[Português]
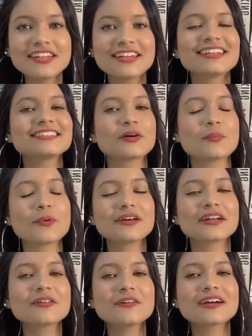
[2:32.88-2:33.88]
então bora
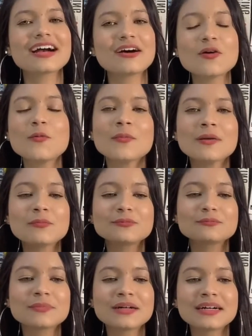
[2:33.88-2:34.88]
colocar uma,
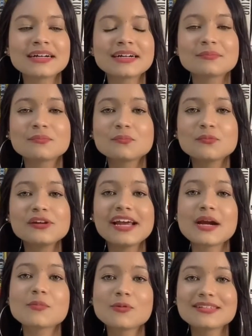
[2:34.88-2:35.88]
uma mulher
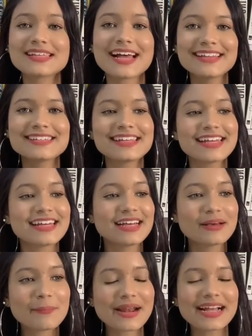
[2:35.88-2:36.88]
plus size
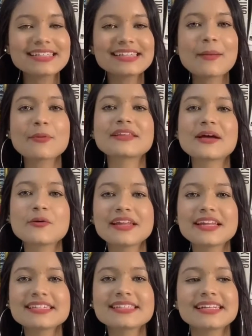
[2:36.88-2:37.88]
para ser a
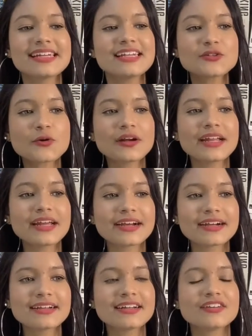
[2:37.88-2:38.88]
protagonista e escolher
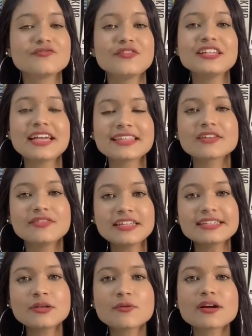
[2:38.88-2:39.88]
20, entre 25
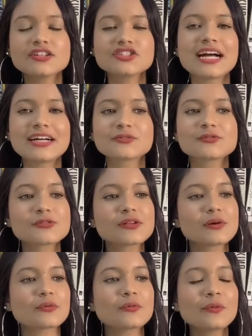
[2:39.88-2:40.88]
candidatos
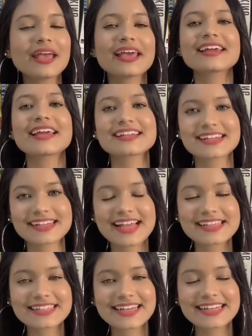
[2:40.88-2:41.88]
com quem ela quer, quer se
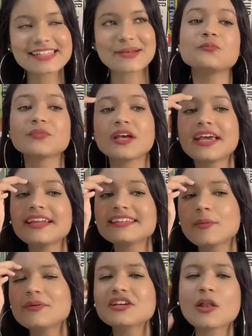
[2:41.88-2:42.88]
casar. Inicialmente
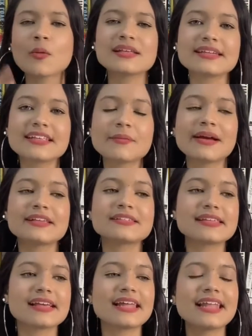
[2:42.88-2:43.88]
ela não aceita, mas
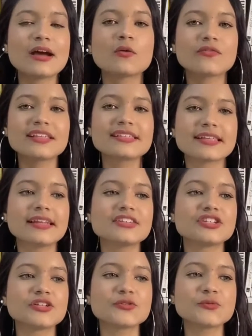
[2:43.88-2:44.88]
ela é convencida
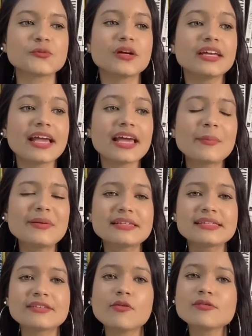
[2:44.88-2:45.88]
disso. E ela pensa assim:
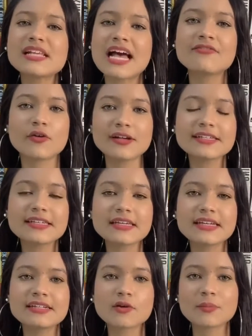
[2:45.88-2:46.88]
vou usar a voz que eles
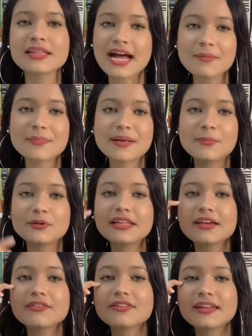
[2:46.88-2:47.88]
vão me dar para poder
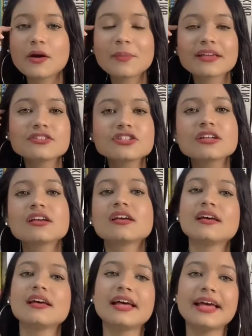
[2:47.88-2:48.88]
finalmente
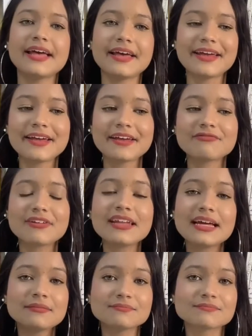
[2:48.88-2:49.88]
é, falar,
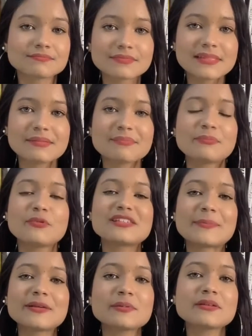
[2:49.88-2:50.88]
pra mostrar para as
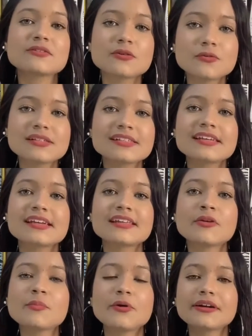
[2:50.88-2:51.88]
pessoas que não
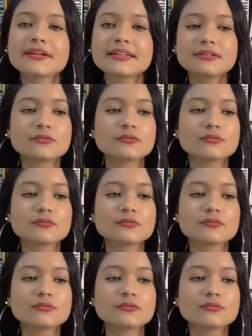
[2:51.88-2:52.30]
importa